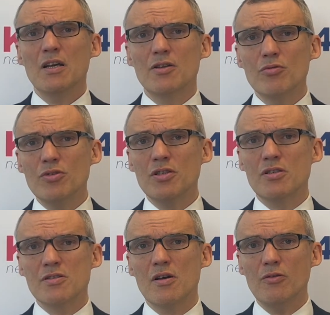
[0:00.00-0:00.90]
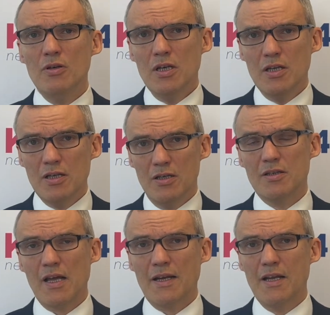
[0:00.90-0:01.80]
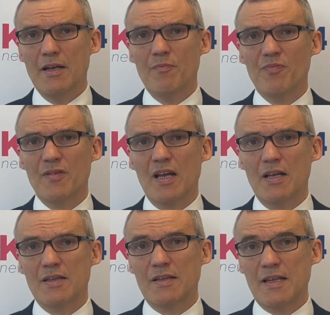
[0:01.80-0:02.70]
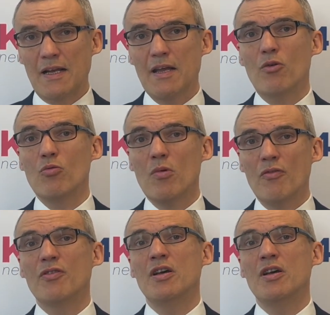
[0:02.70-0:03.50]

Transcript: którzy chcą takie, ta, ta, takie umowy